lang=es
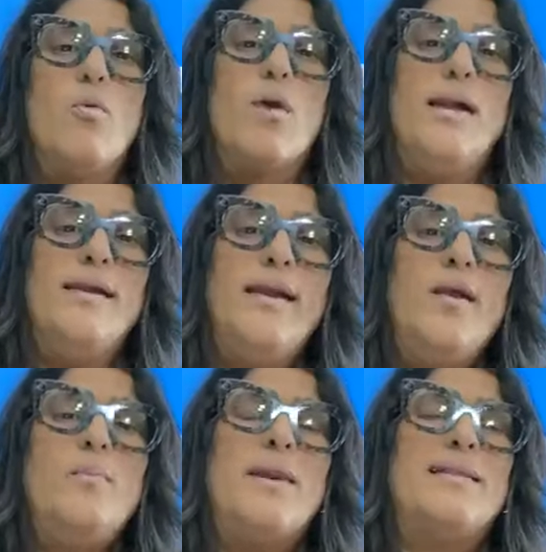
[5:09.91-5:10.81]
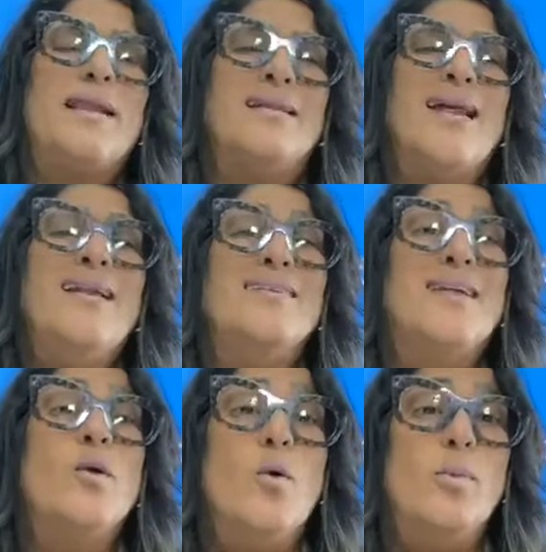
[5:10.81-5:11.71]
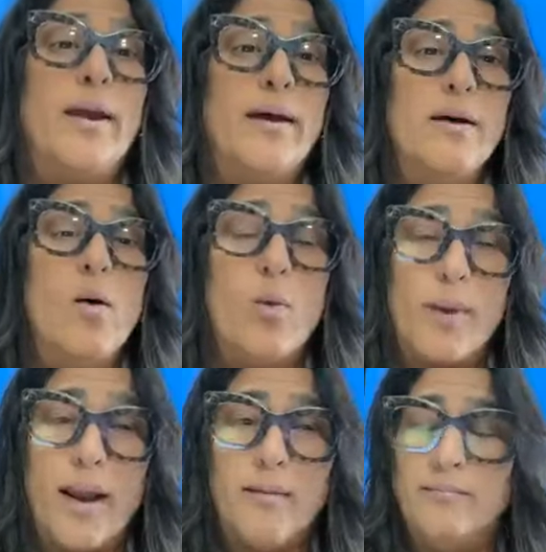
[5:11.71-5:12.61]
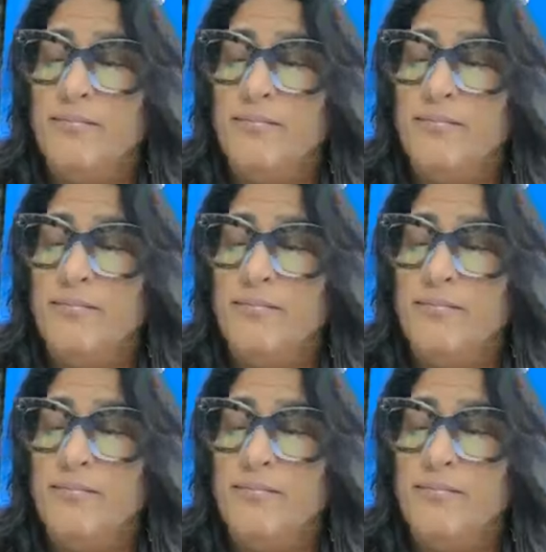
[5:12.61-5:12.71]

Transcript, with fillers: buscar dinero para tratar de hacer obra, obra.